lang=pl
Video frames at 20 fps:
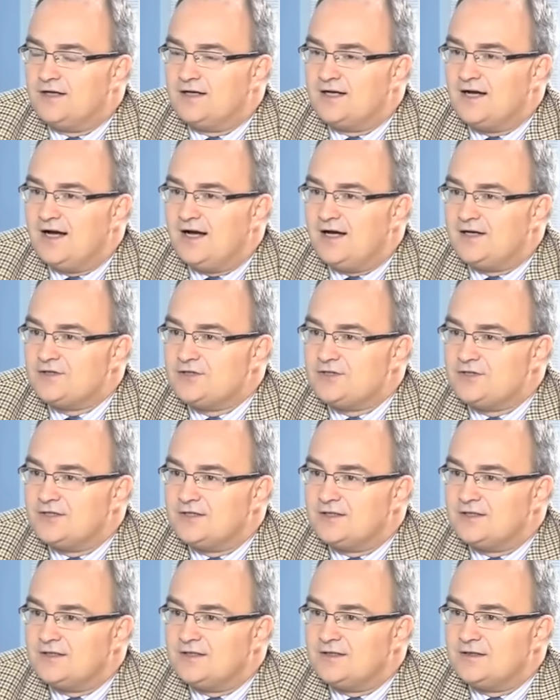
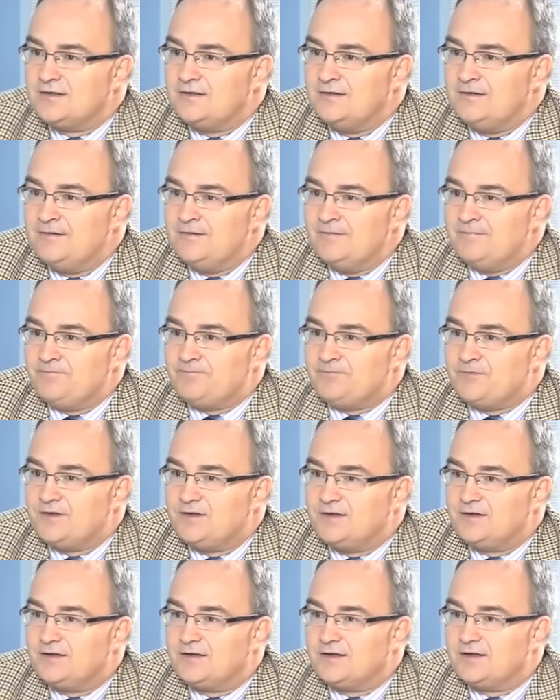lekarzy, Y,
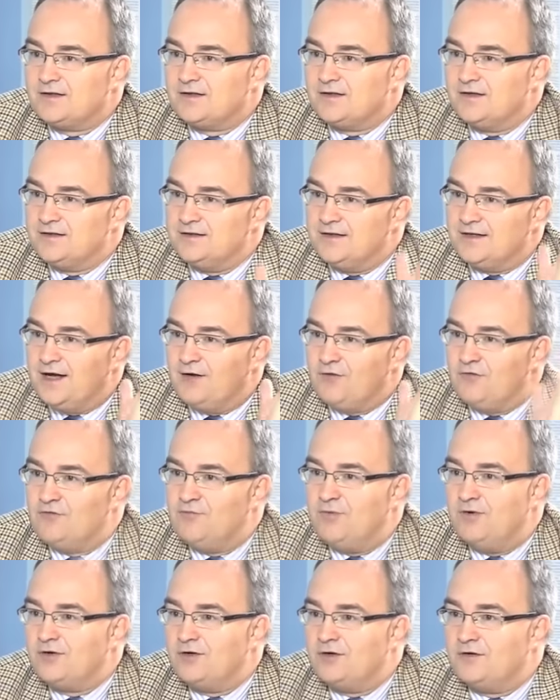
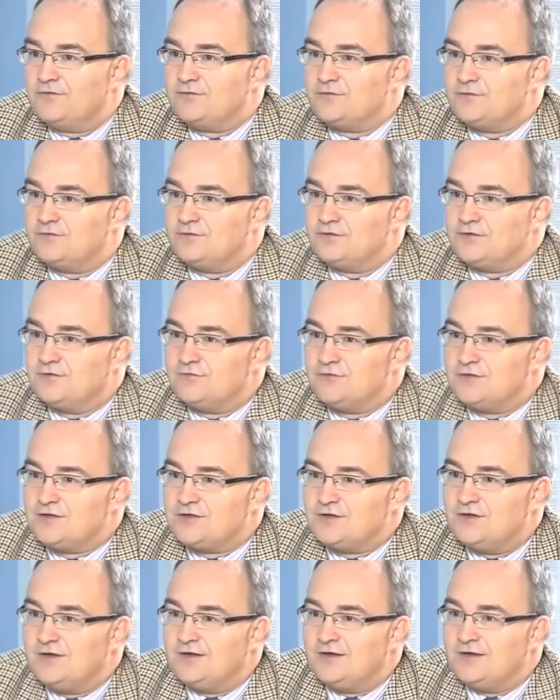generałów borowców, to są
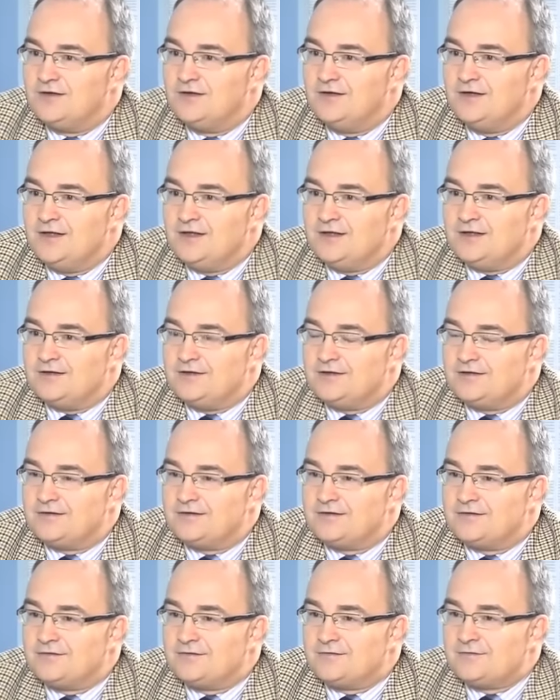wszystko
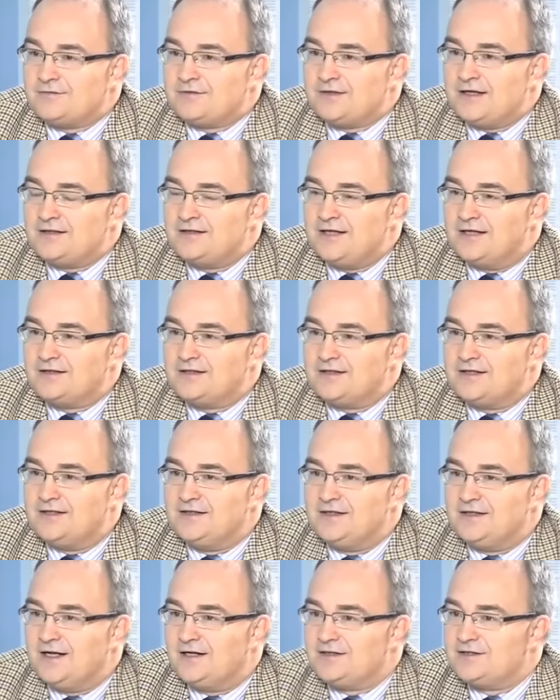y, etaty
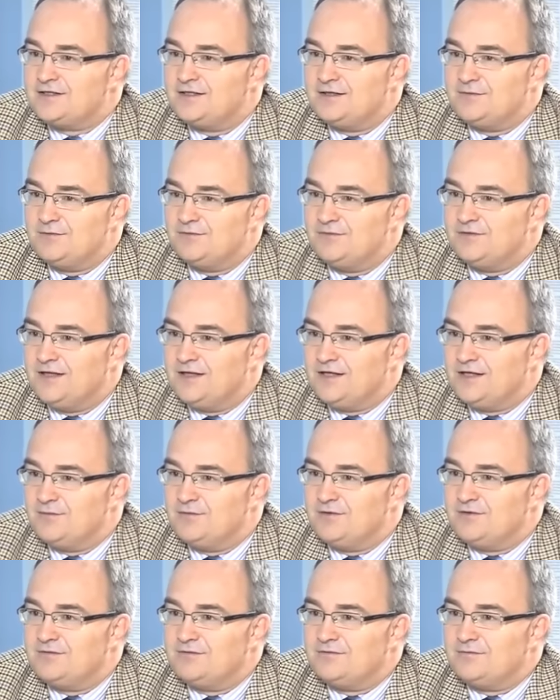generalskie i my
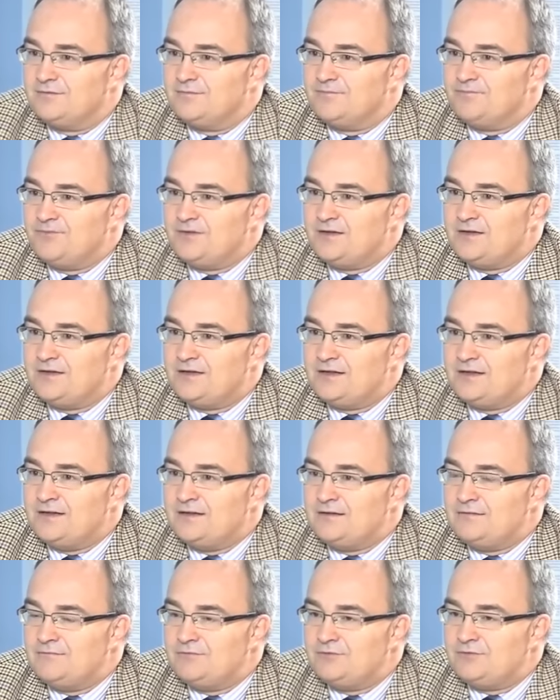wydajemy
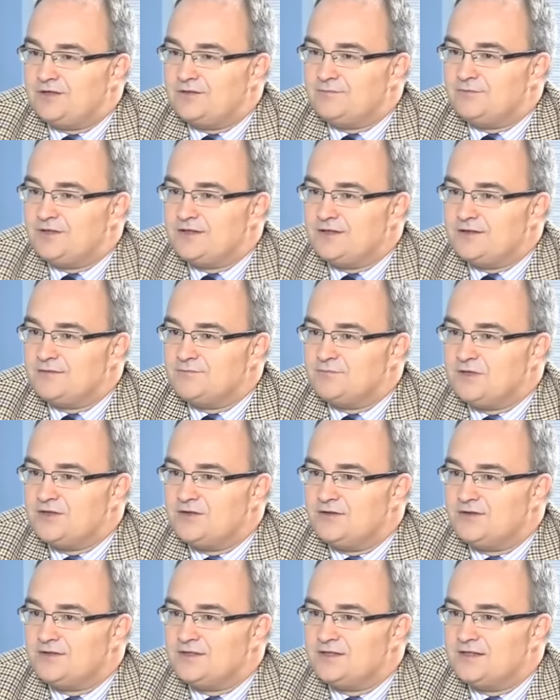y, tutaj
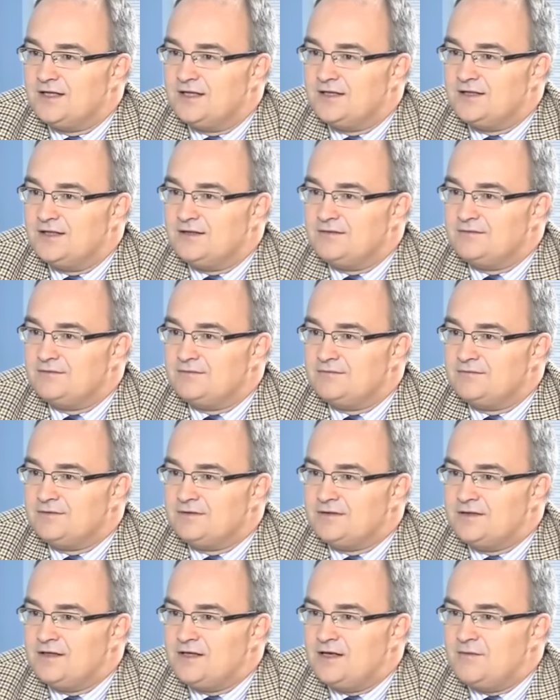pieniądze na, na
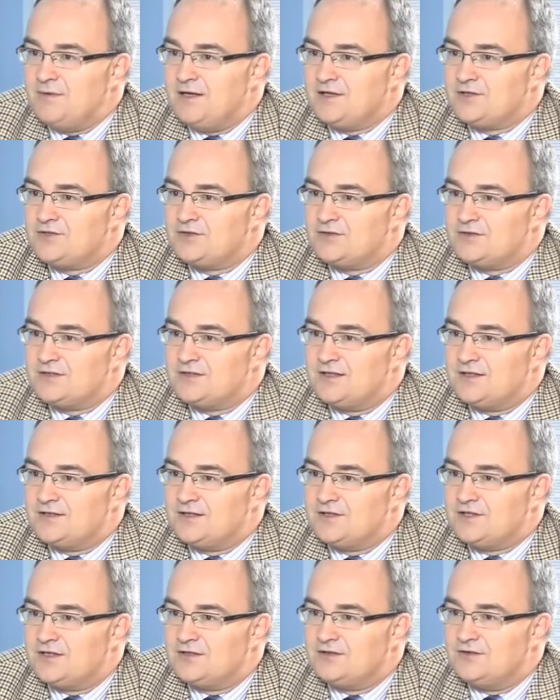nie patrząc na,
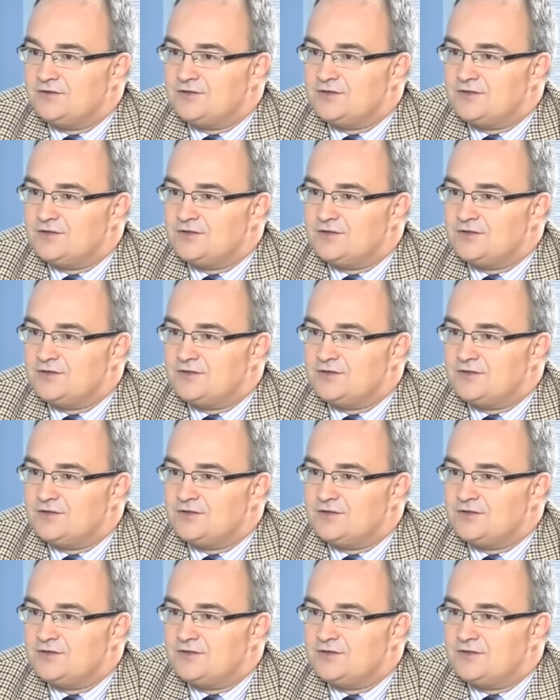na, żadne